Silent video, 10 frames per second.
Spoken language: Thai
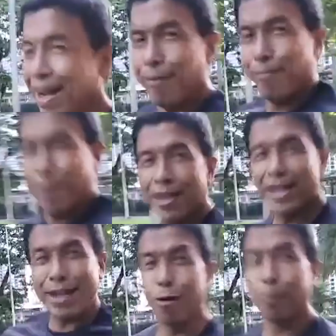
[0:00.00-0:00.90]
ผมร้องเนื้อ
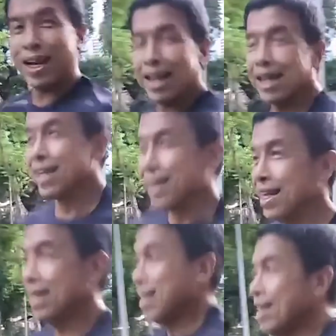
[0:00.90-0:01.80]
ถูกไหมเนี่ยถูก
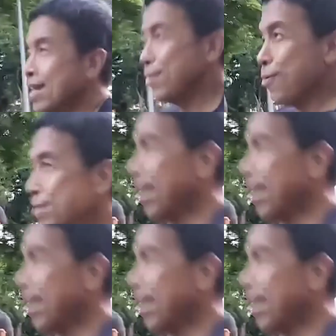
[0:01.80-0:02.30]
ครับถูกใช่ไหม